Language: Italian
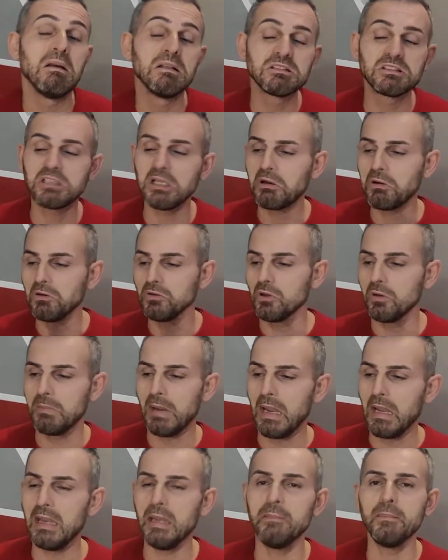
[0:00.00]
secondo
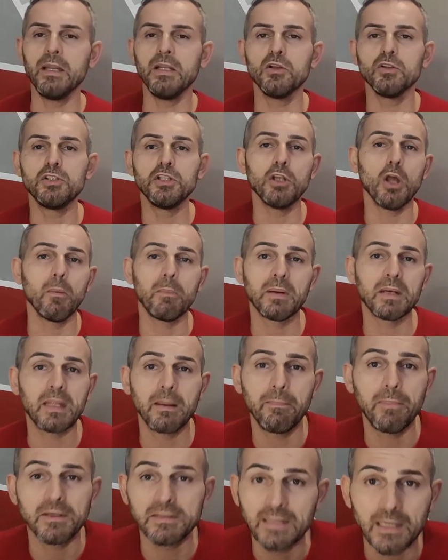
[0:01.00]
me è meglio di no,
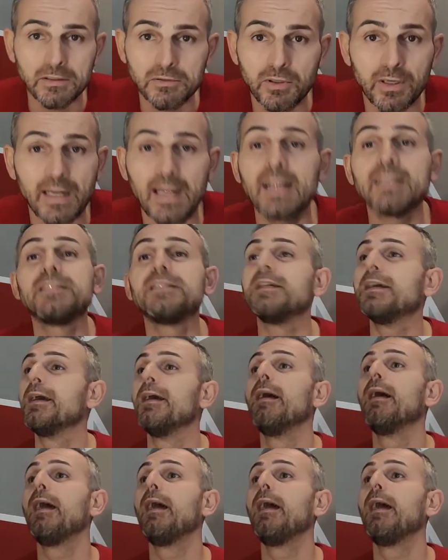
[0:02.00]
perché poi tanto ragazzi,